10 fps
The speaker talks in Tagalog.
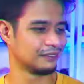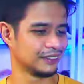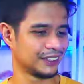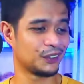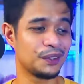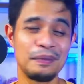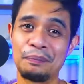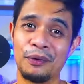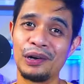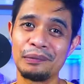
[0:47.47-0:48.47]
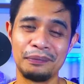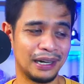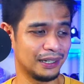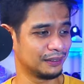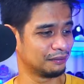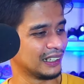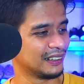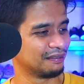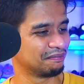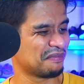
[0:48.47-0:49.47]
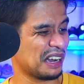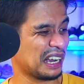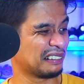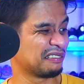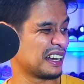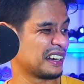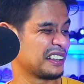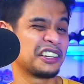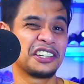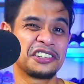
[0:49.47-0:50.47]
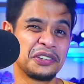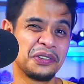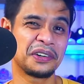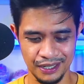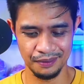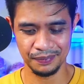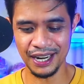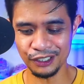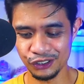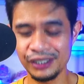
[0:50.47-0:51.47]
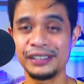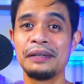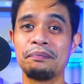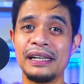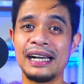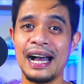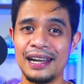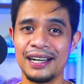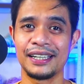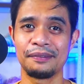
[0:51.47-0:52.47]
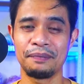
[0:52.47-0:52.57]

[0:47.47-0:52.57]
Siguro maporma, maganda rin yung itsura. Pero actually, simple nga lang eh.